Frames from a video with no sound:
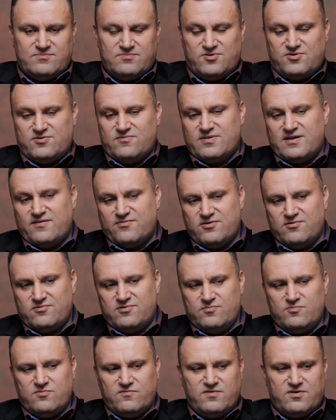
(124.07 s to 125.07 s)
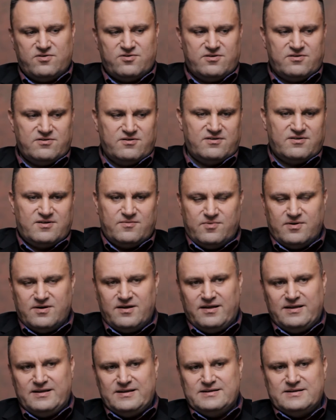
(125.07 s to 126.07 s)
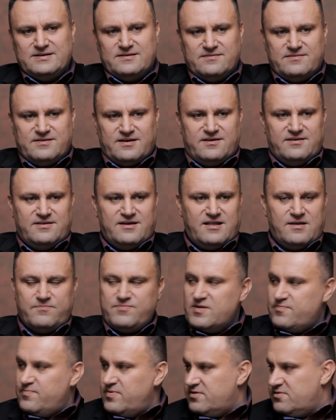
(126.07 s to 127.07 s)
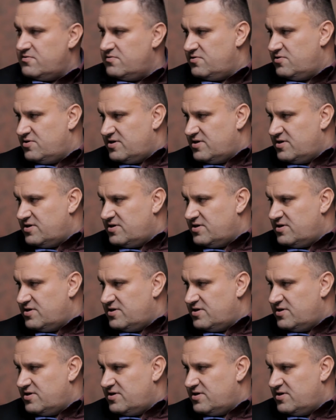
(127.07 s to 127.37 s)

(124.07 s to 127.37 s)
Zresztą zawsze o tym mówię, że to jest chyba taki najlepiej spędzony